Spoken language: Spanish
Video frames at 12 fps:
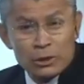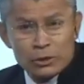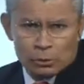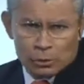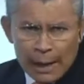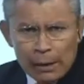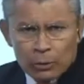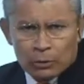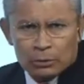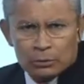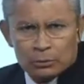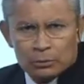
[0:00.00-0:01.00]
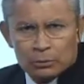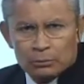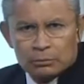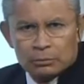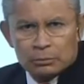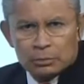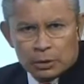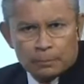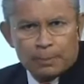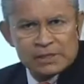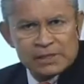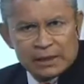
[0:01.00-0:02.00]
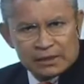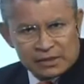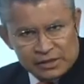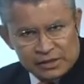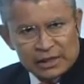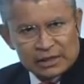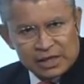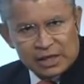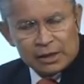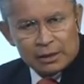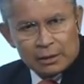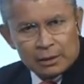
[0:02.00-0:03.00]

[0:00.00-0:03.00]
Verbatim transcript: esto? Claro. Quiero pensar, de ser así,